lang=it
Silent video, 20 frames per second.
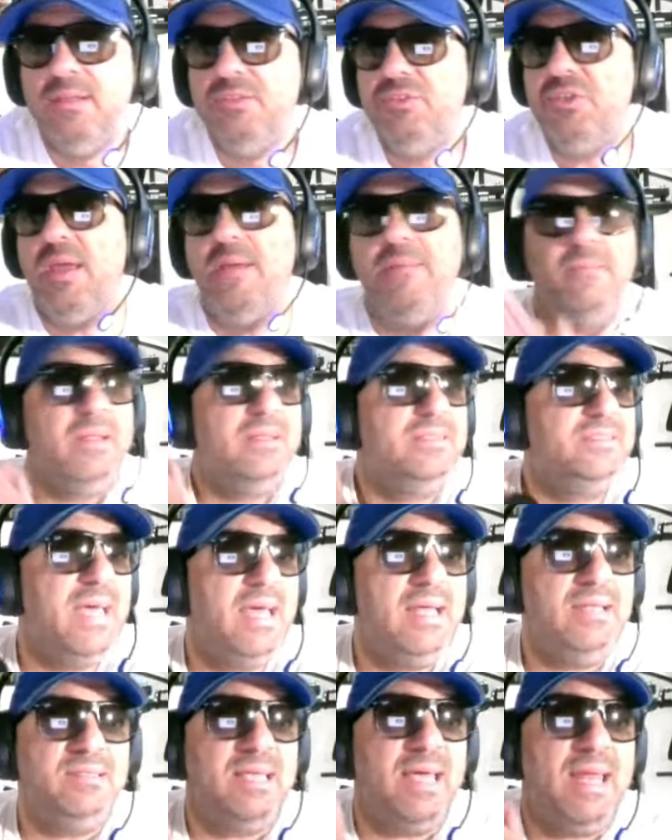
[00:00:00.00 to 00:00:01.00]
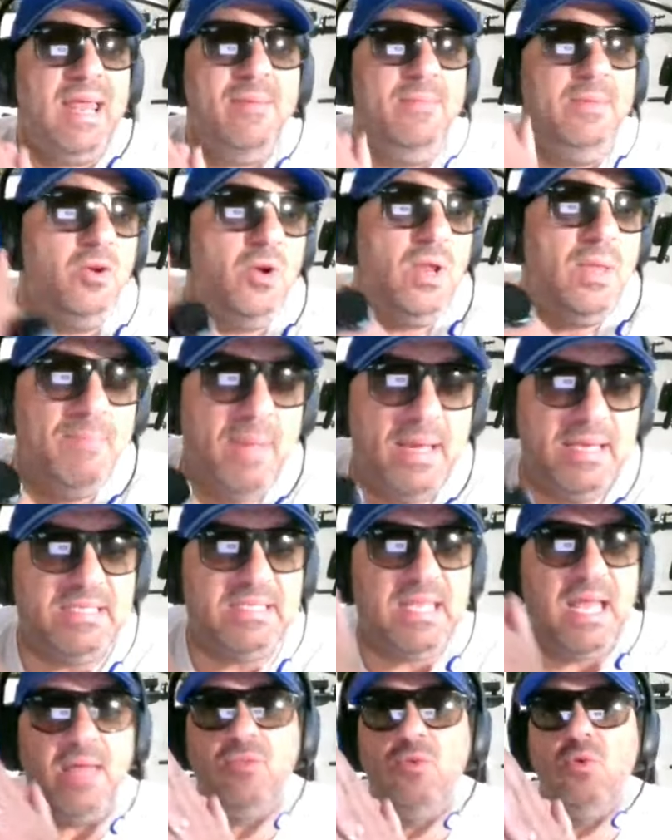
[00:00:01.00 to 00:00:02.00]
cioè Taremi non è mai
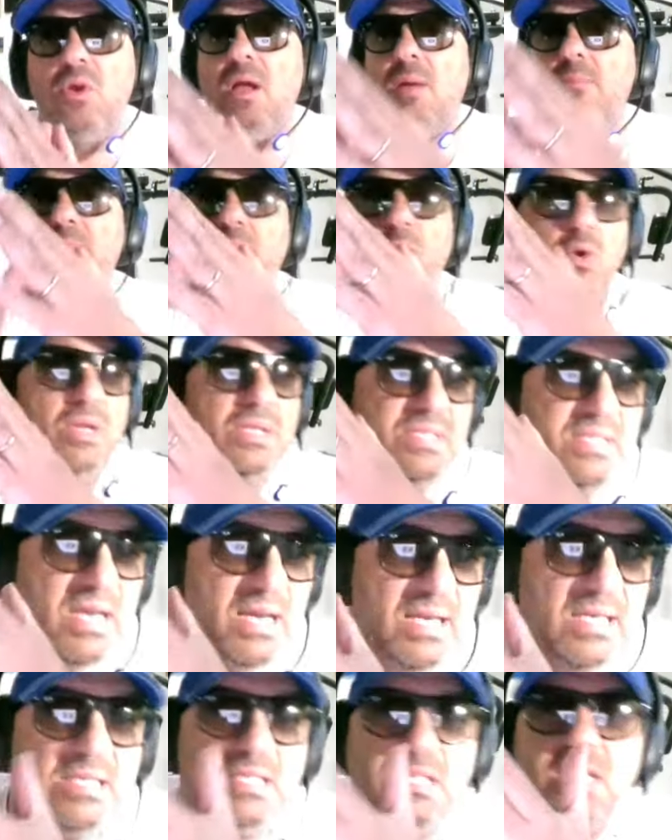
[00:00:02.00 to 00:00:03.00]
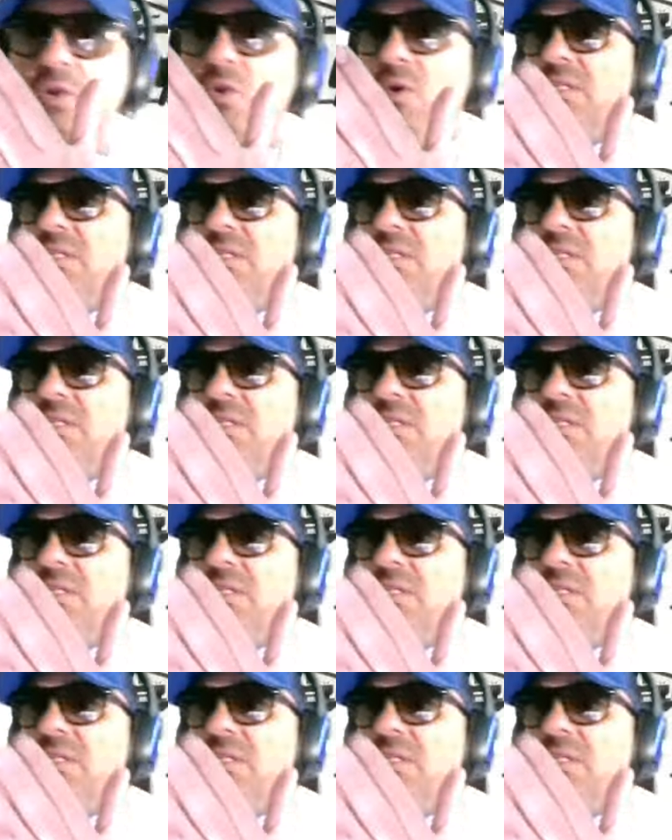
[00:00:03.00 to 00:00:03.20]
stato un campione Zelischi lo